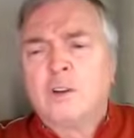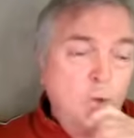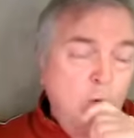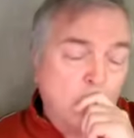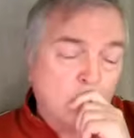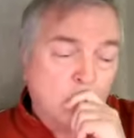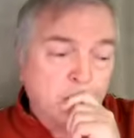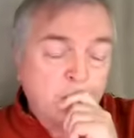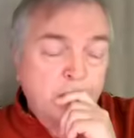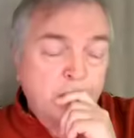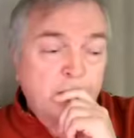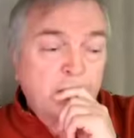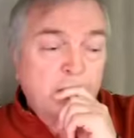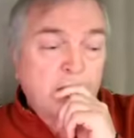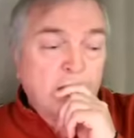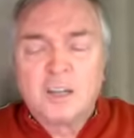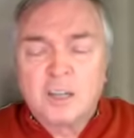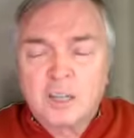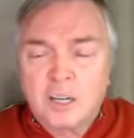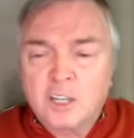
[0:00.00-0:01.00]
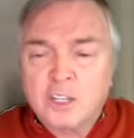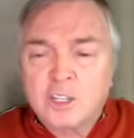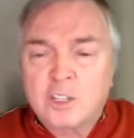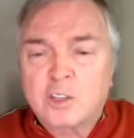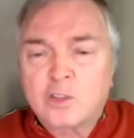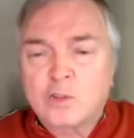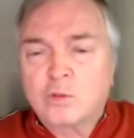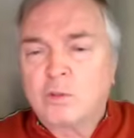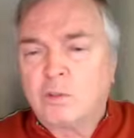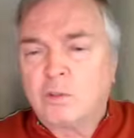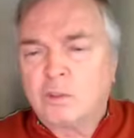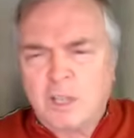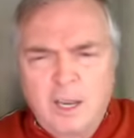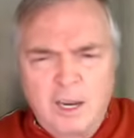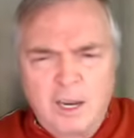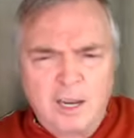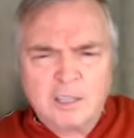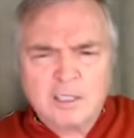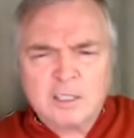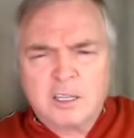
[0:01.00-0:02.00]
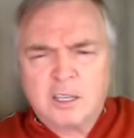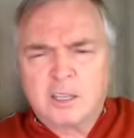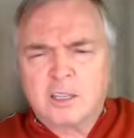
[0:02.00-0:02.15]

Но кажется, что это Аляска,